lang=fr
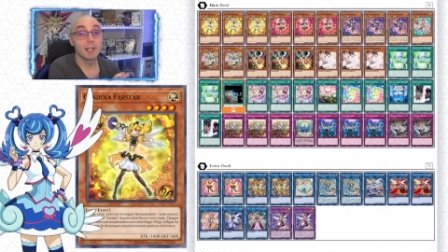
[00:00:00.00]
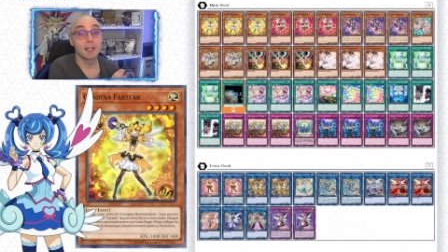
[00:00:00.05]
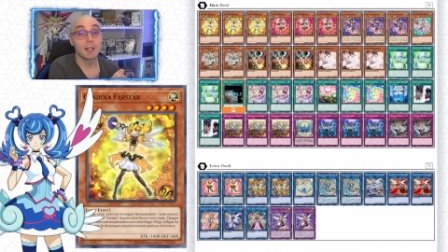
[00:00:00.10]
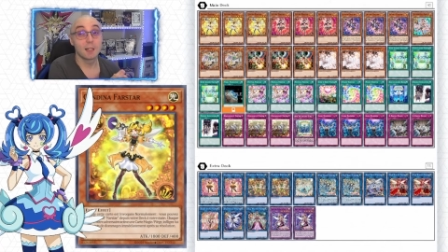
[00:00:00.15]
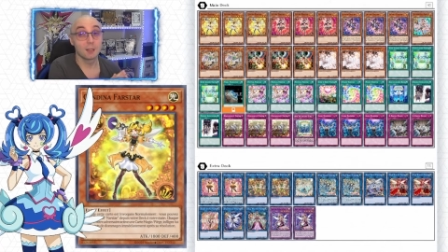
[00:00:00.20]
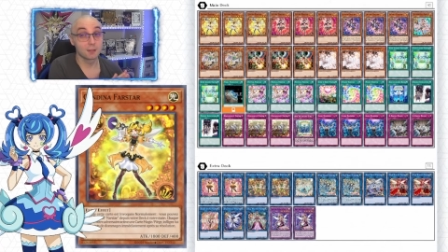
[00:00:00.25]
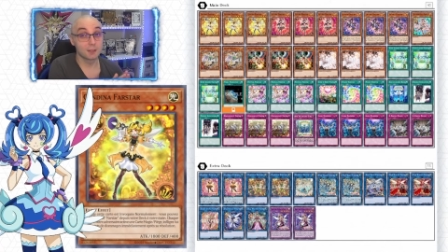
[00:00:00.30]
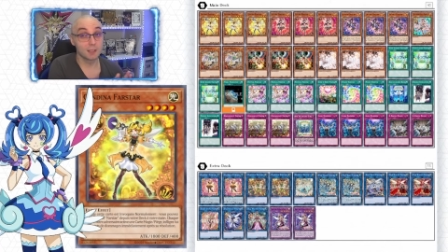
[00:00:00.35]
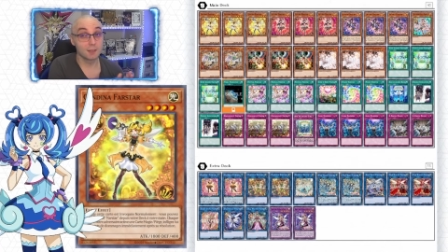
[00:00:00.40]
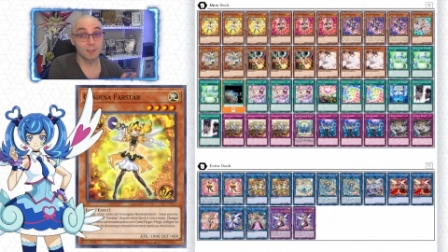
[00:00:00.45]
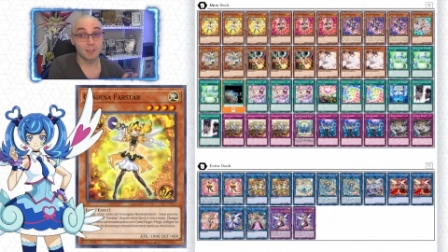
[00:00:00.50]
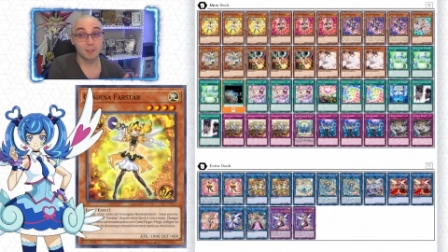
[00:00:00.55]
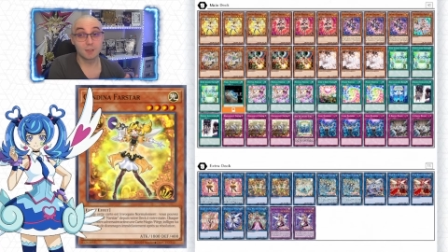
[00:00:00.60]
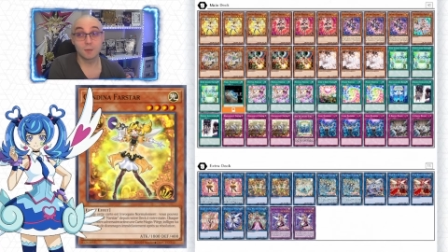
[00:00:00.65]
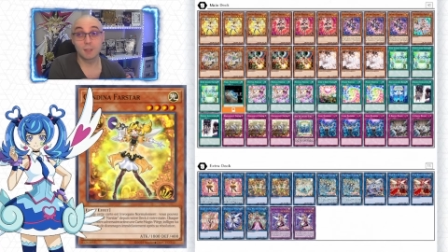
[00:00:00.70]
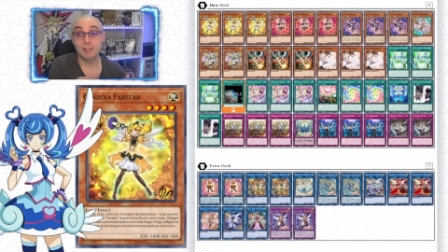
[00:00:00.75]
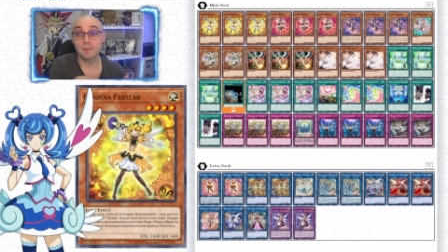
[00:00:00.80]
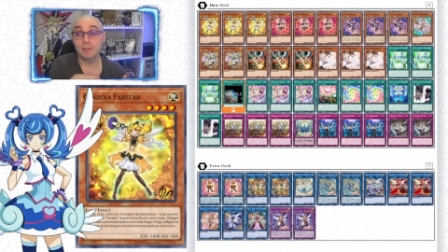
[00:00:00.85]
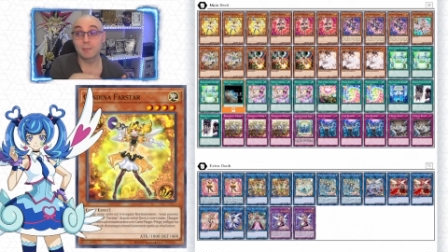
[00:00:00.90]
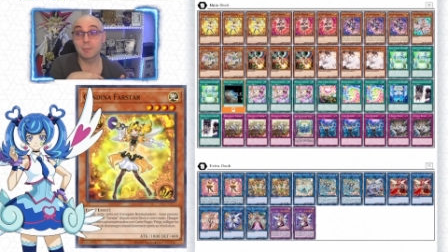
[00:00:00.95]
Alors cette version
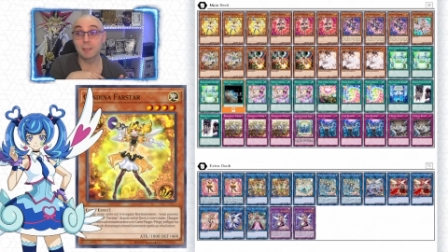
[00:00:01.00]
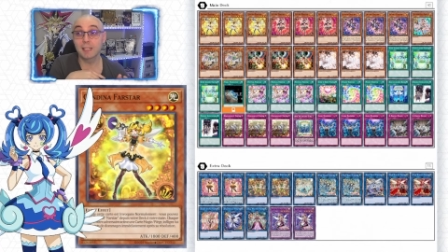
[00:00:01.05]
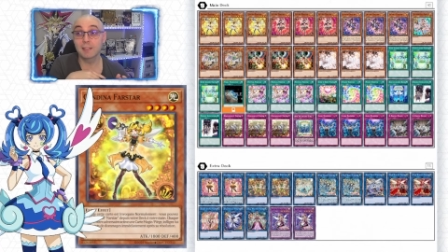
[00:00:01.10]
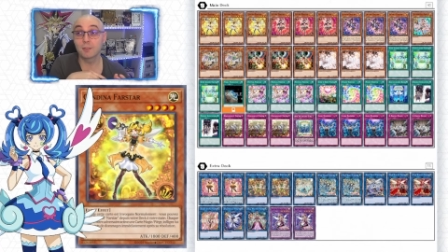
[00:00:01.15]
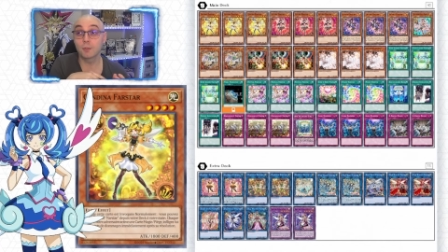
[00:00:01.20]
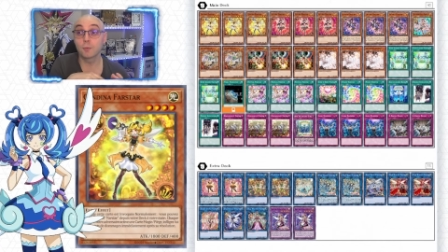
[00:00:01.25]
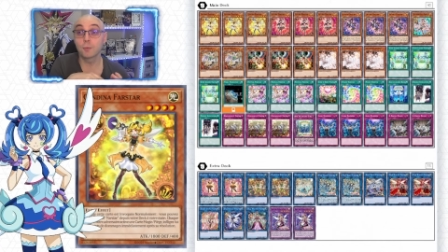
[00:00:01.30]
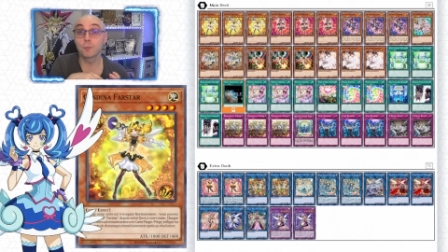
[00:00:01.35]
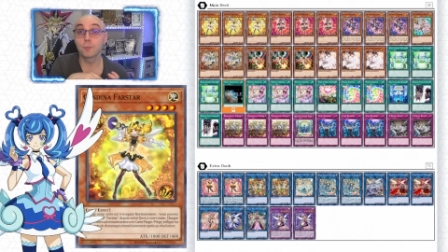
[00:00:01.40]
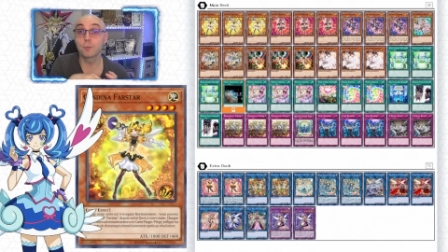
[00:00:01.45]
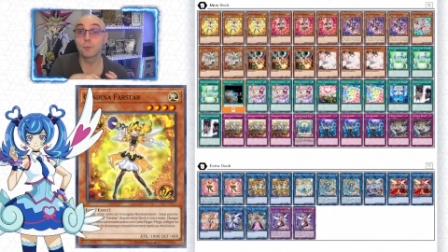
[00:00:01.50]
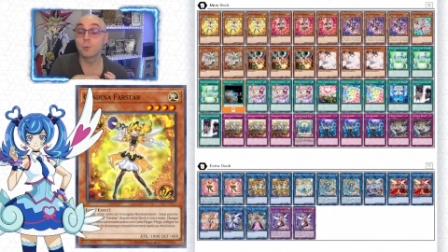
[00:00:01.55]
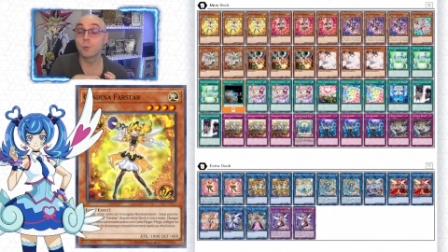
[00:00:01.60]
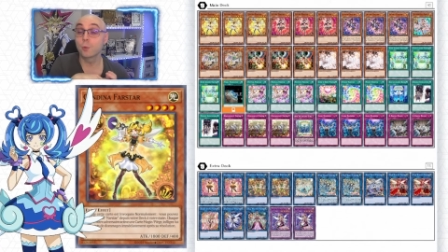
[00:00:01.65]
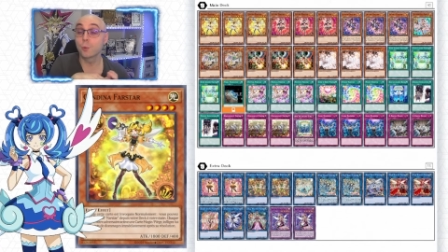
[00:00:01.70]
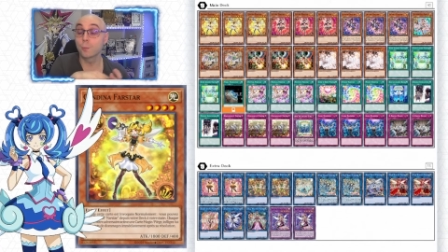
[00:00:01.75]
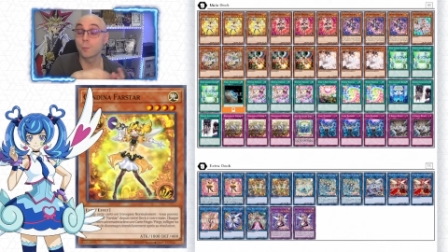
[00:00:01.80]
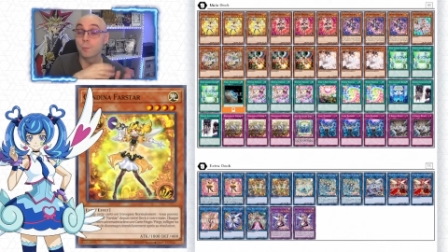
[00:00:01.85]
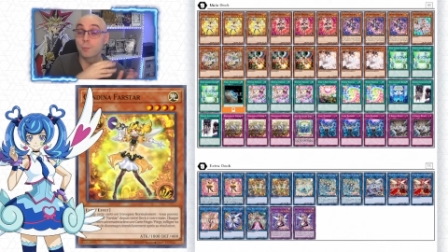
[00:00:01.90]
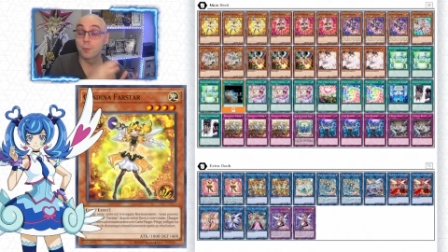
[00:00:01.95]
là va pas être
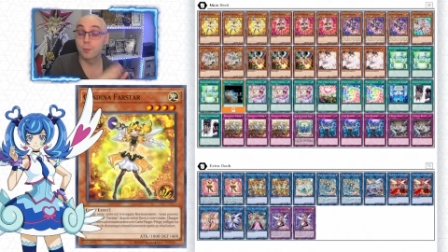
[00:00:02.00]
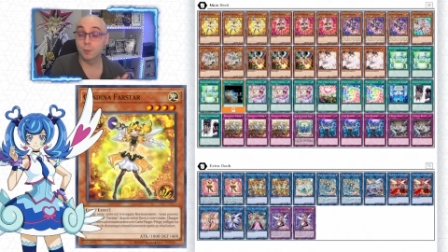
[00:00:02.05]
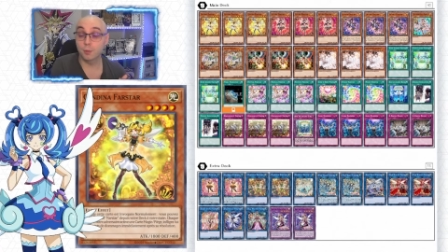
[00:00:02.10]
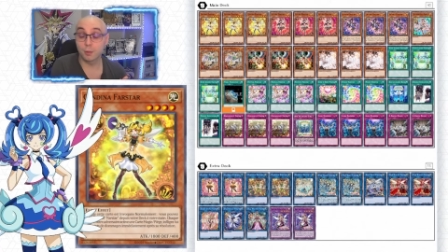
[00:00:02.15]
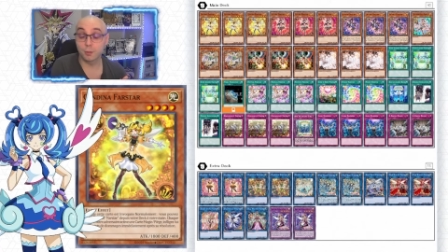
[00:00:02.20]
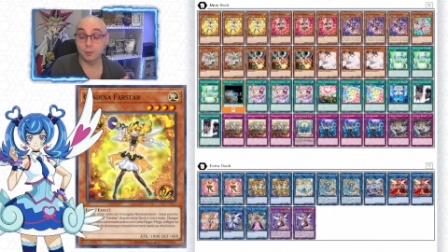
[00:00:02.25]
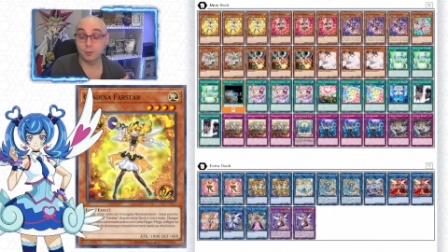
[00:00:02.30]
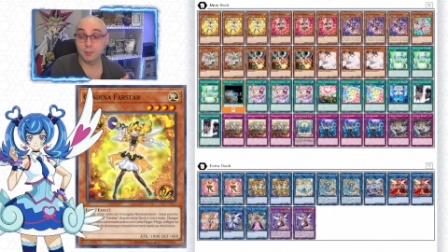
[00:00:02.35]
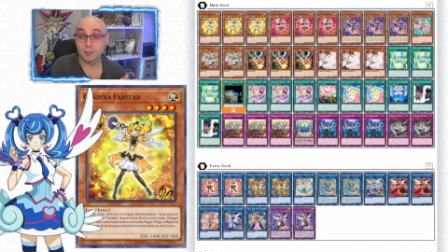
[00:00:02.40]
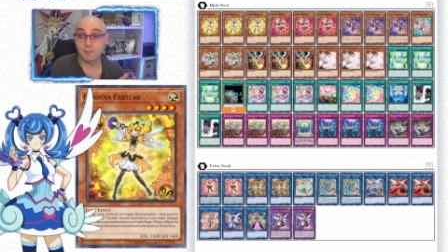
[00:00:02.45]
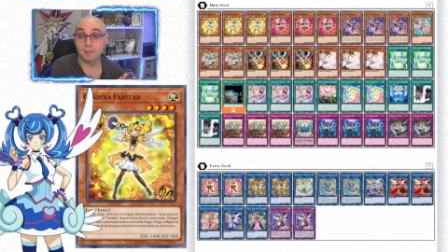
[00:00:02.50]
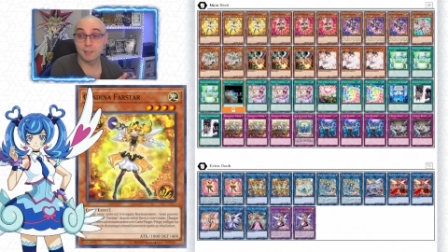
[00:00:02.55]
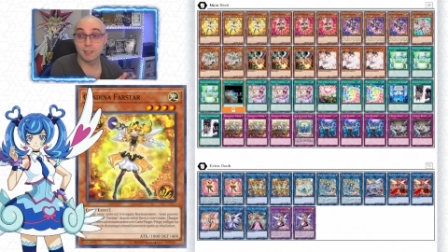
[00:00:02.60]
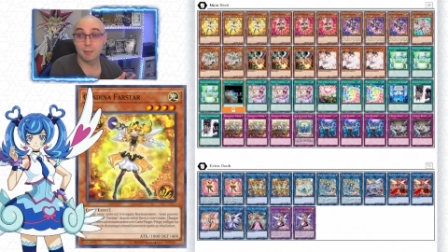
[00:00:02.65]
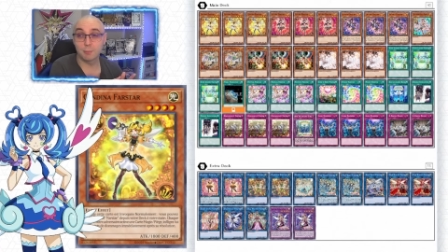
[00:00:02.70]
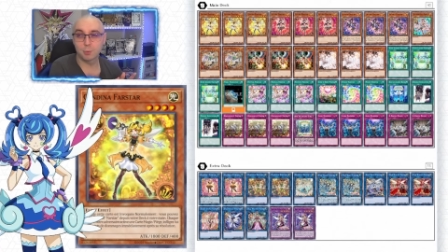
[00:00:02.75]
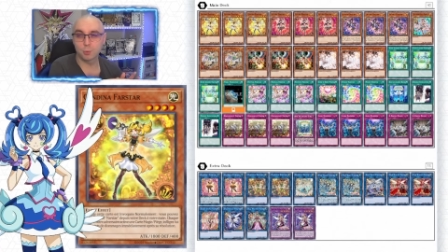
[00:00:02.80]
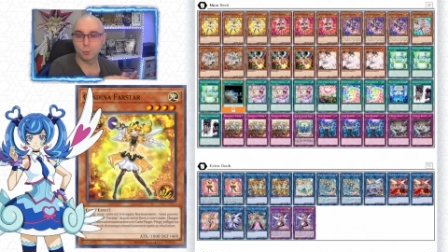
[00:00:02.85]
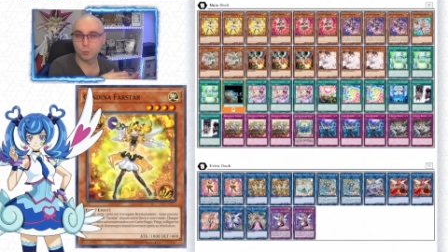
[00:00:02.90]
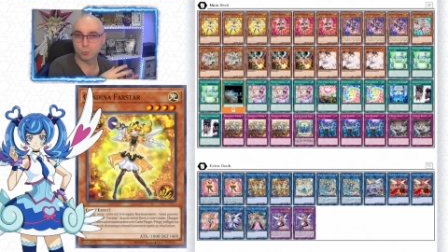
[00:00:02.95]
full burn, ça va être un
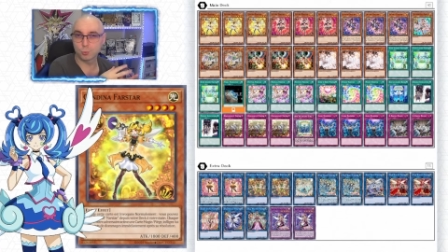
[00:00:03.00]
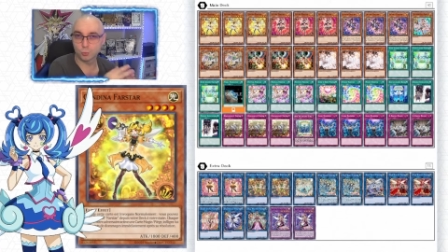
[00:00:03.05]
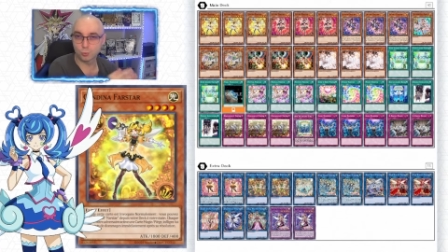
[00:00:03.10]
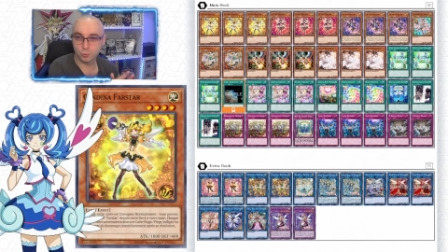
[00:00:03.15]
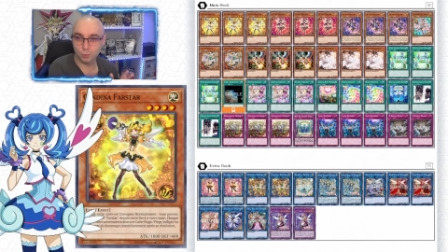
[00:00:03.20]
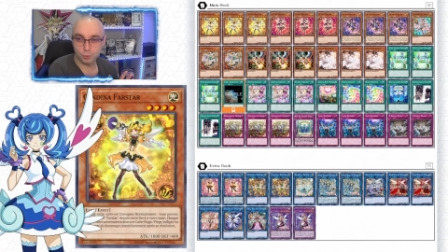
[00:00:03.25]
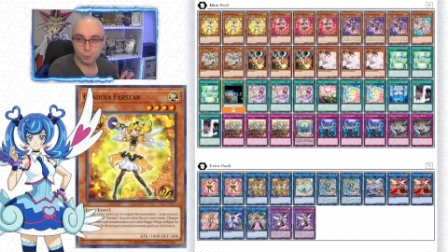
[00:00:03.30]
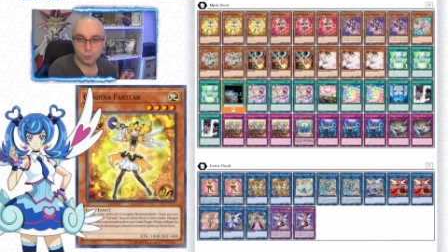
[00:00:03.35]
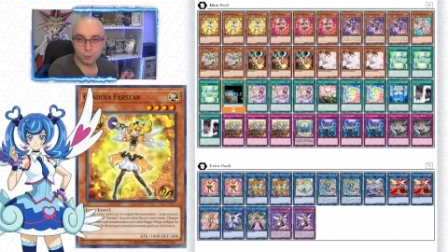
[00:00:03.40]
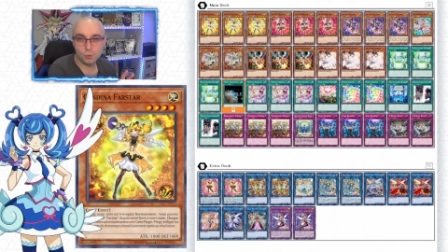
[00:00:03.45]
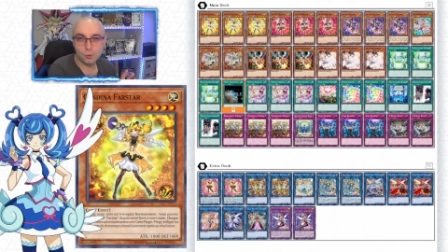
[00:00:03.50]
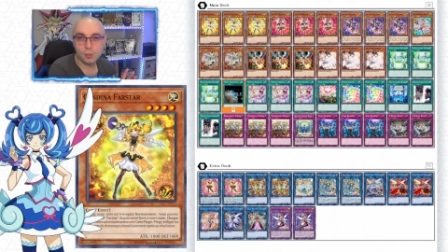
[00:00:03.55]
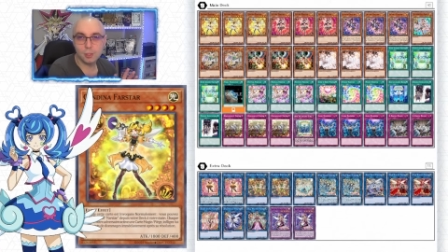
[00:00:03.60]
peu de contrôle,